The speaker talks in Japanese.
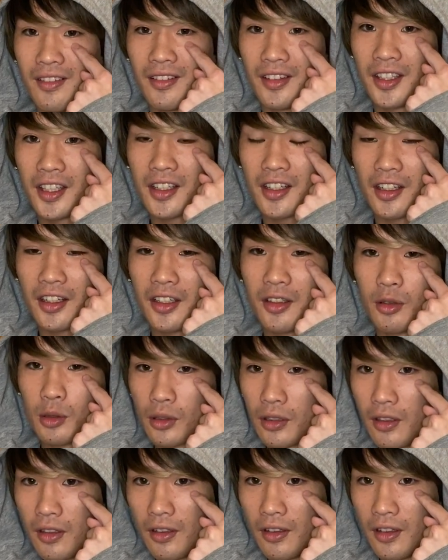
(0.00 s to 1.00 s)
光を
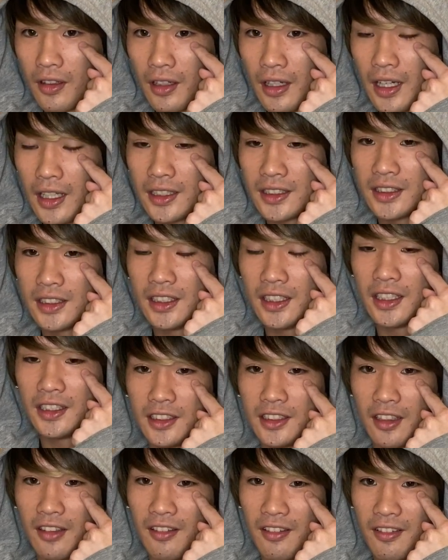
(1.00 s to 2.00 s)
さ、発しな
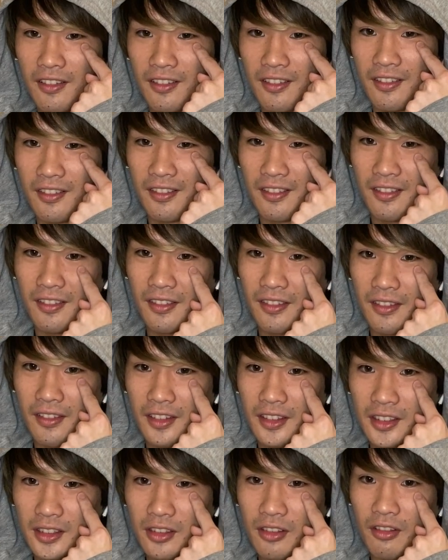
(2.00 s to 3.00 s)
ん。うん。
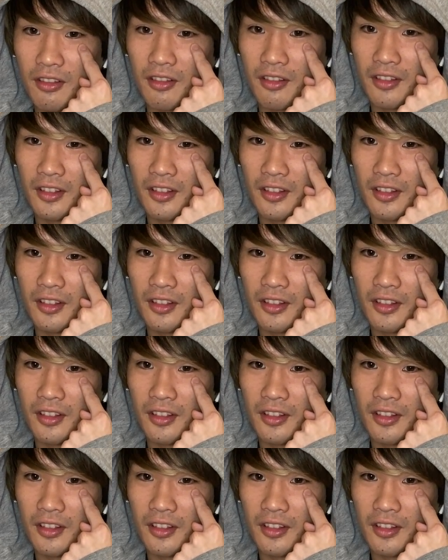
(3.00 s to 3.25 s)
そう。